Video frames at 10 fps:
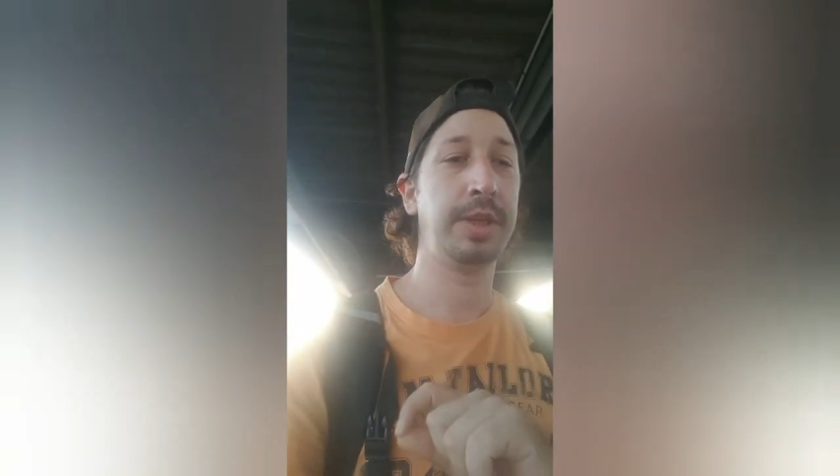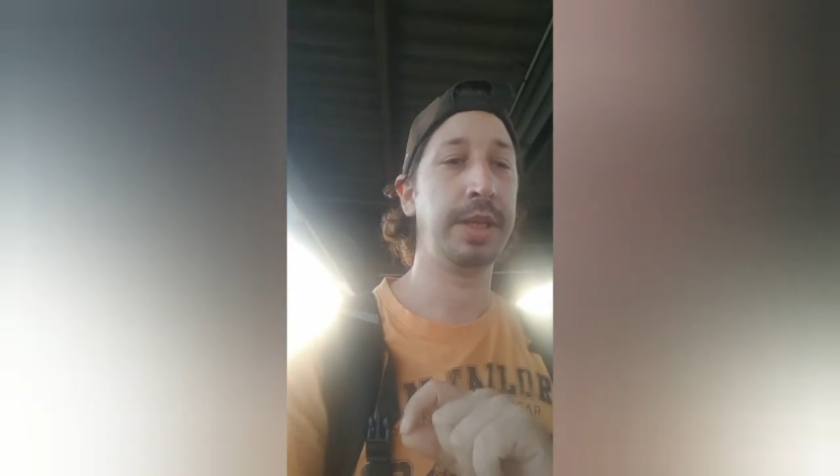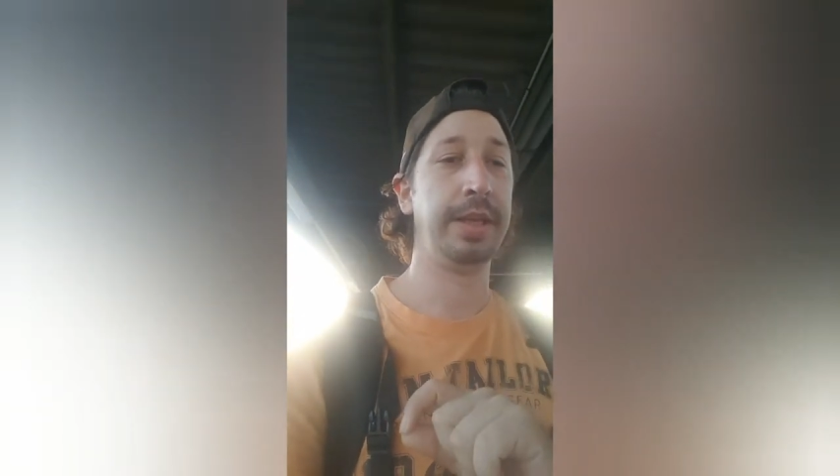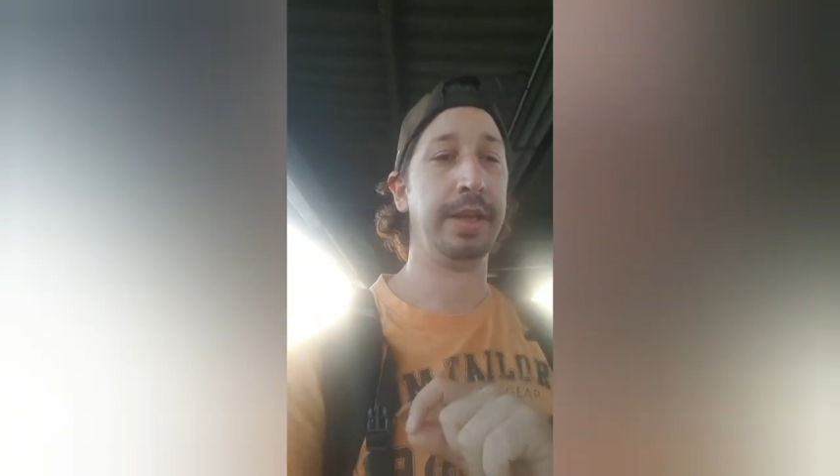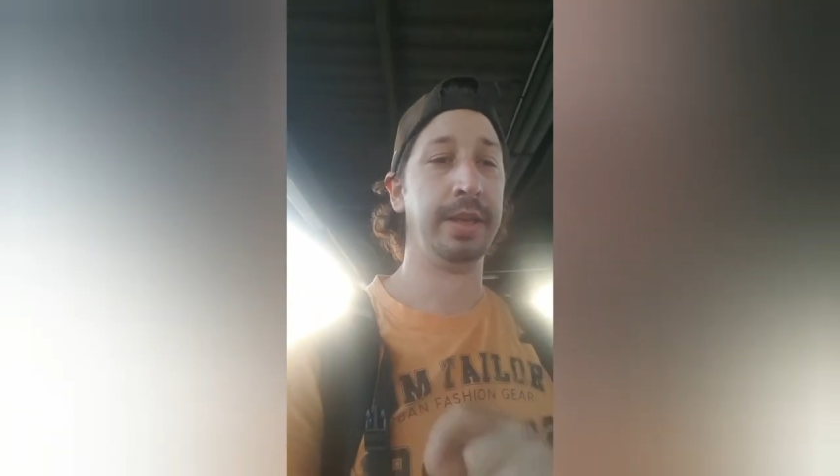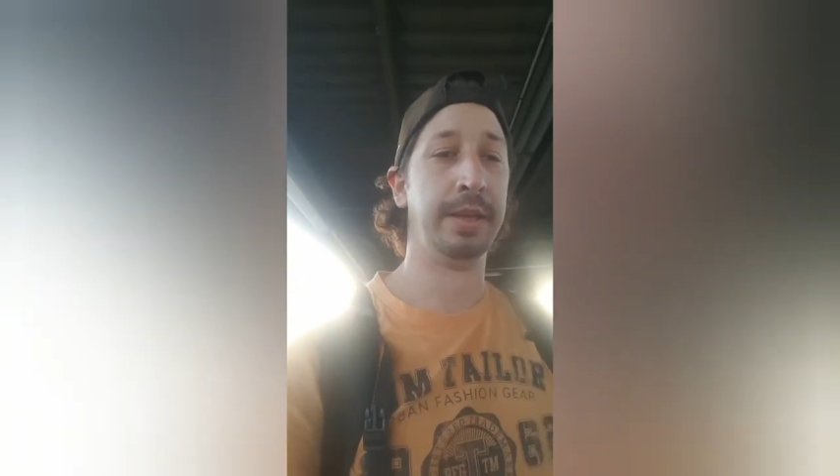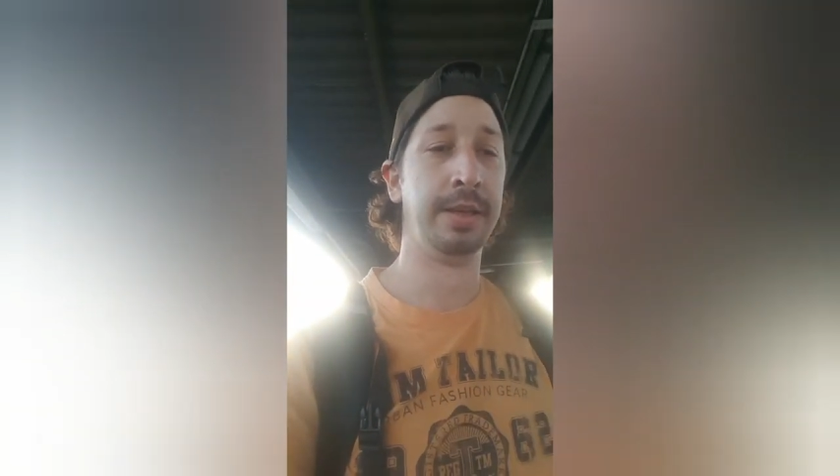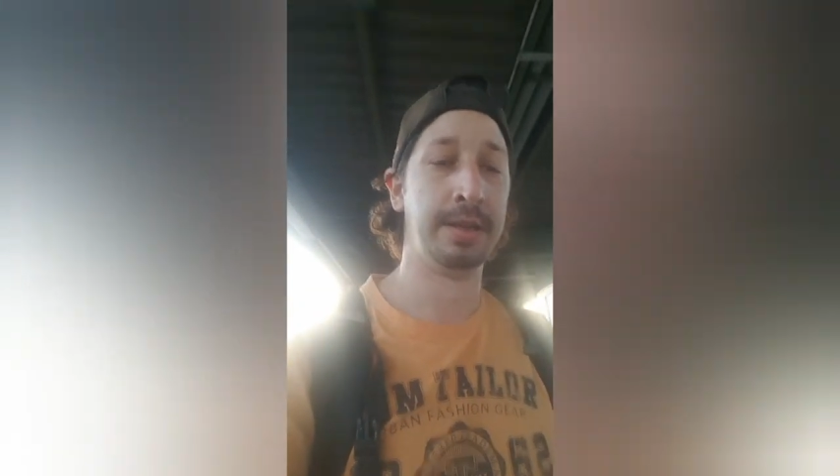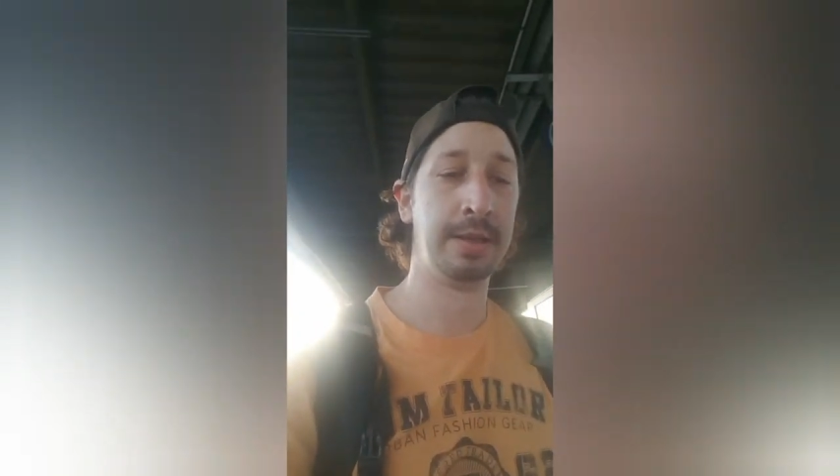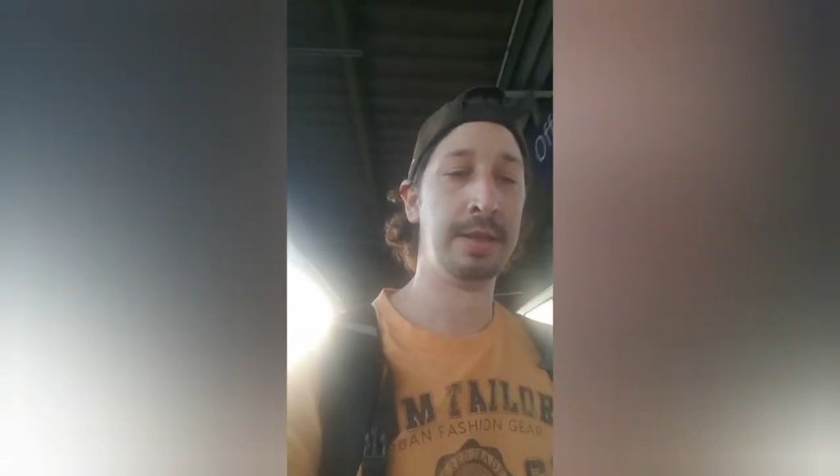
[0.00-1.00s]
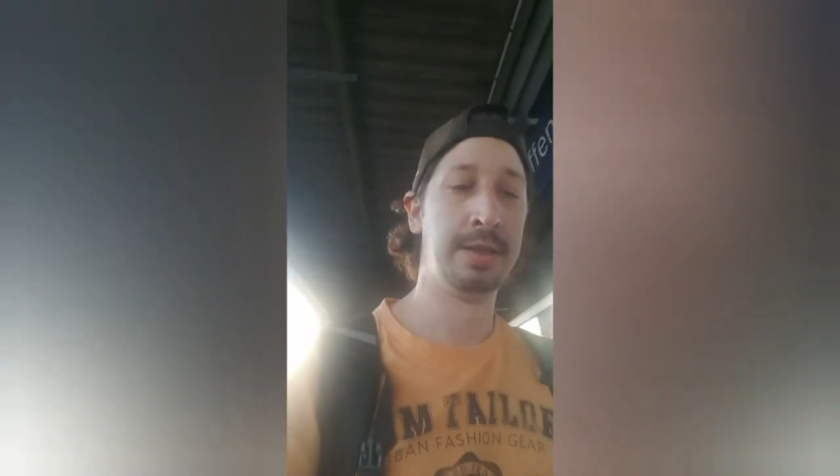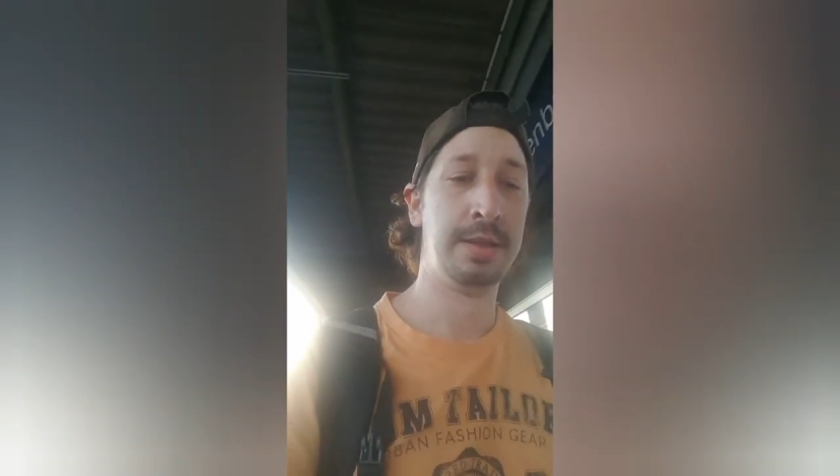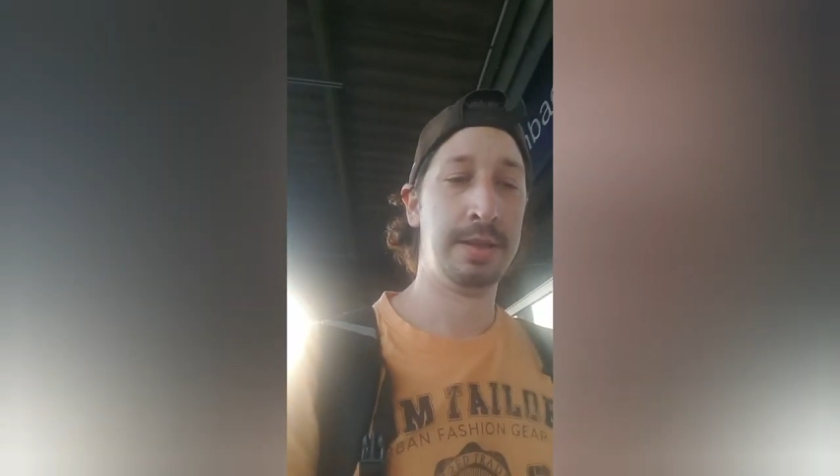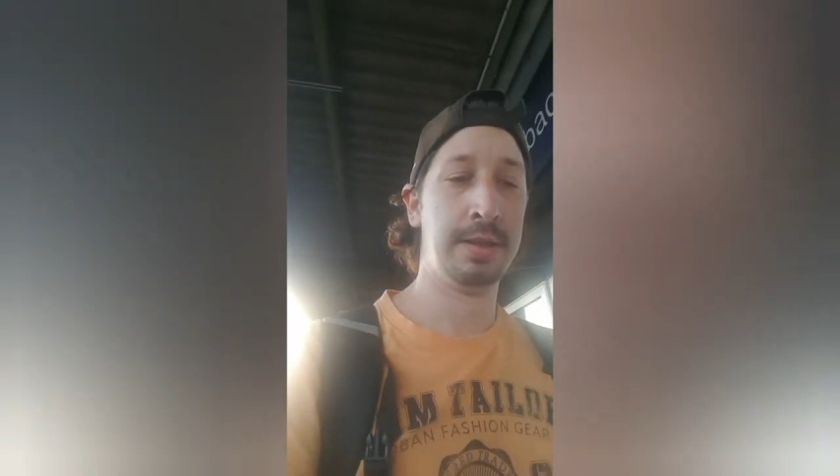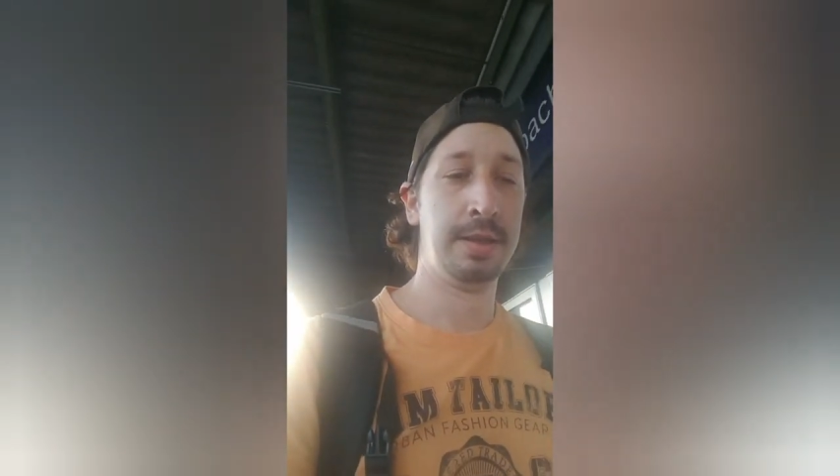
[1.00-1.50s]
Dreh.
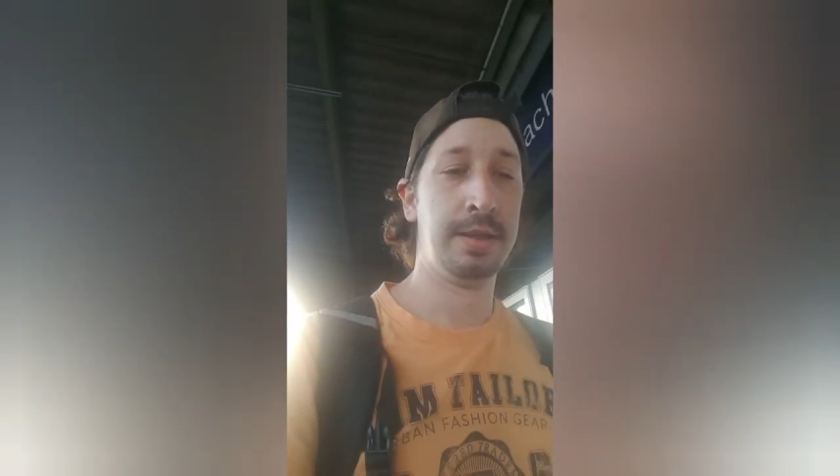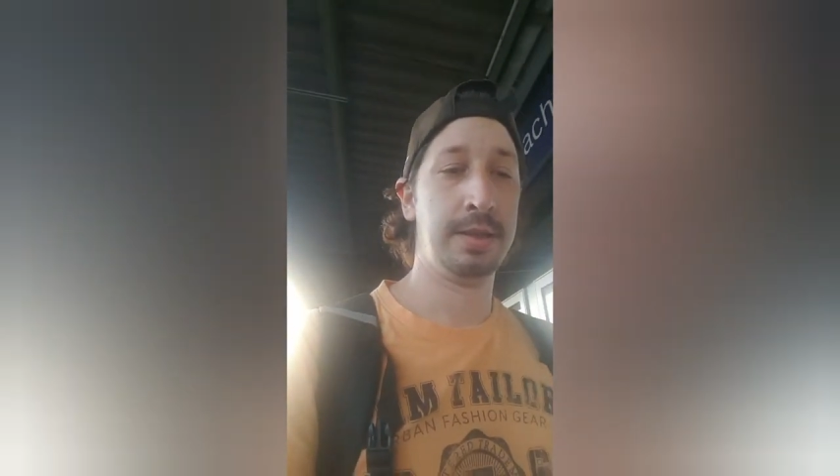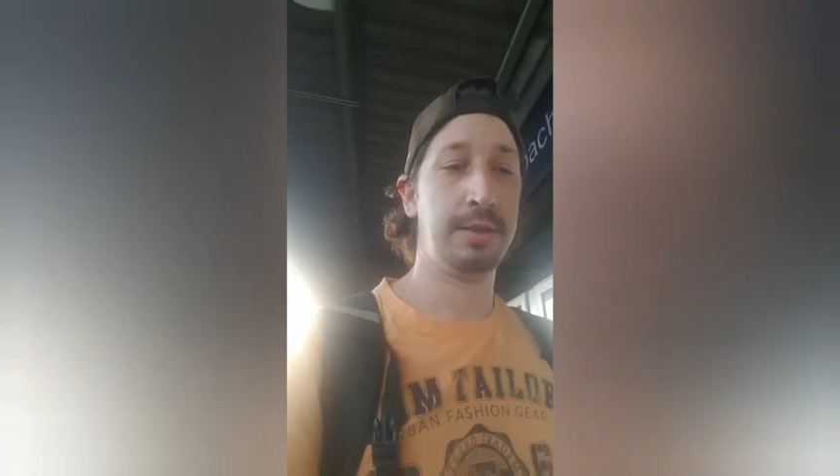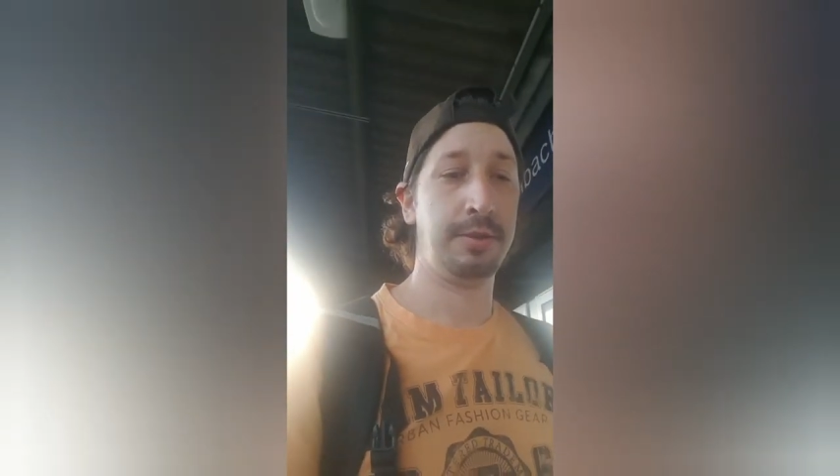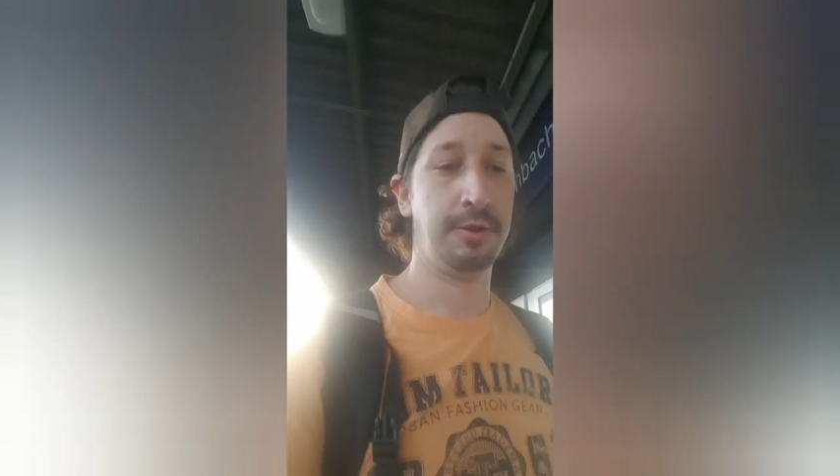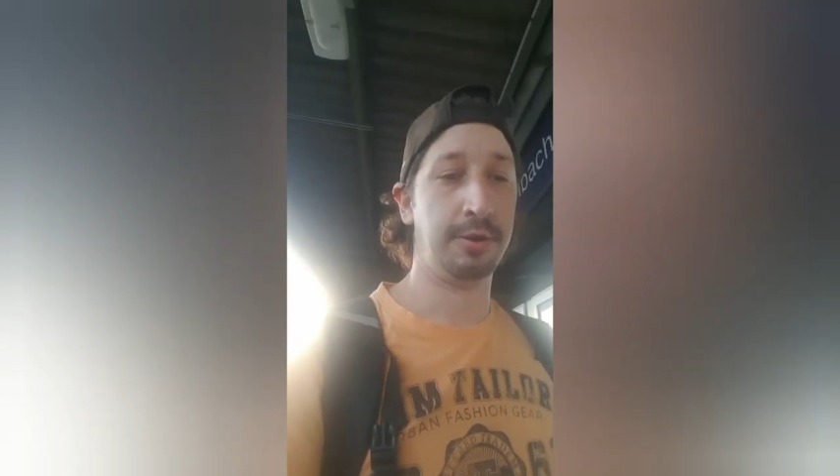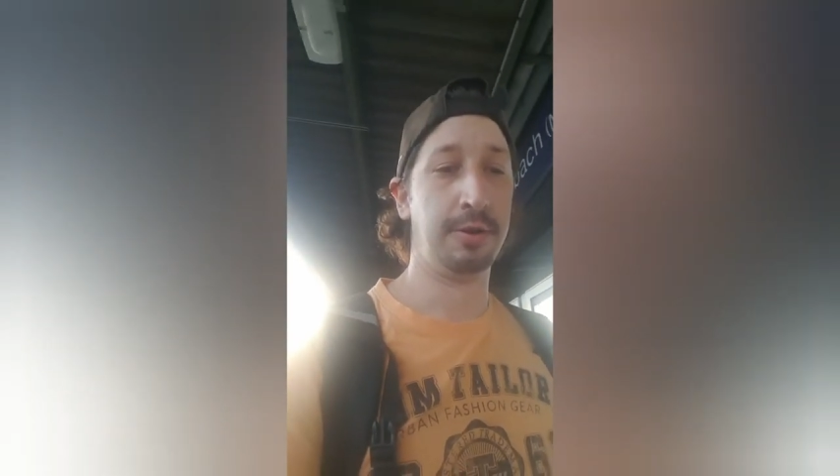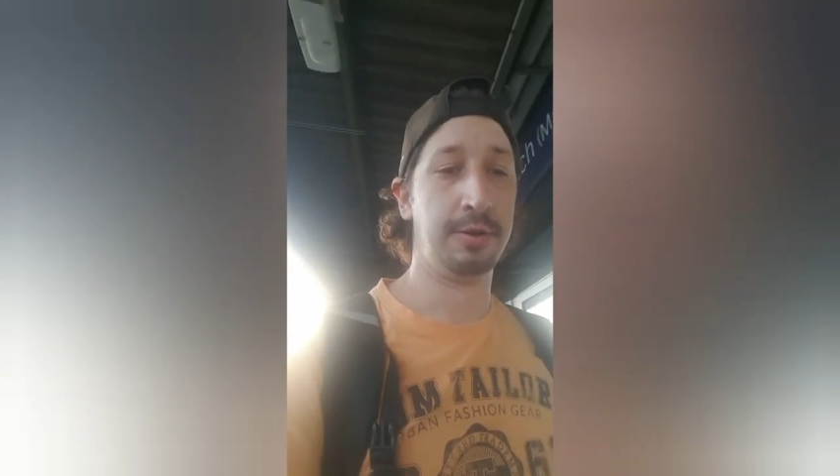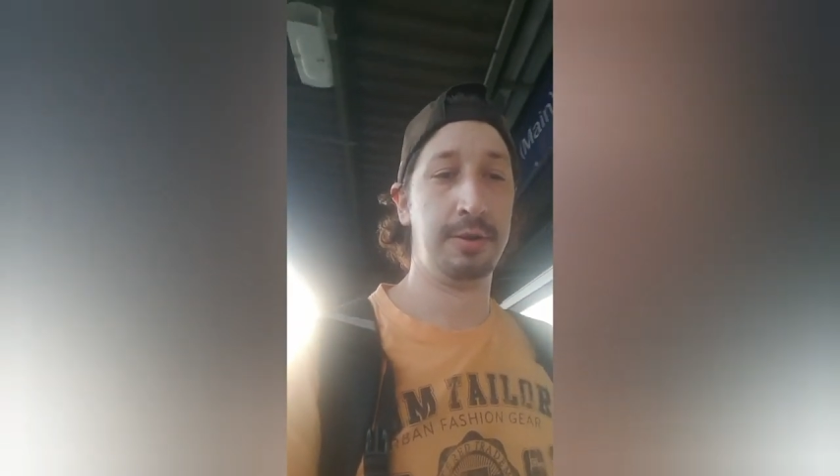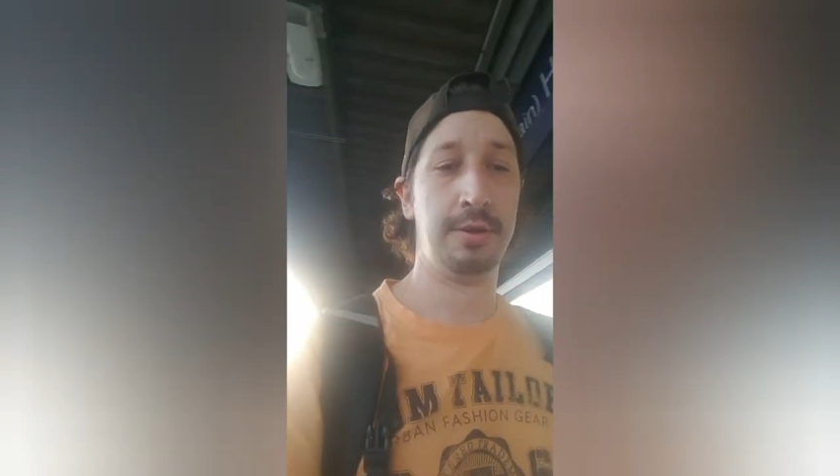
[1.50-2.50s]
Ja,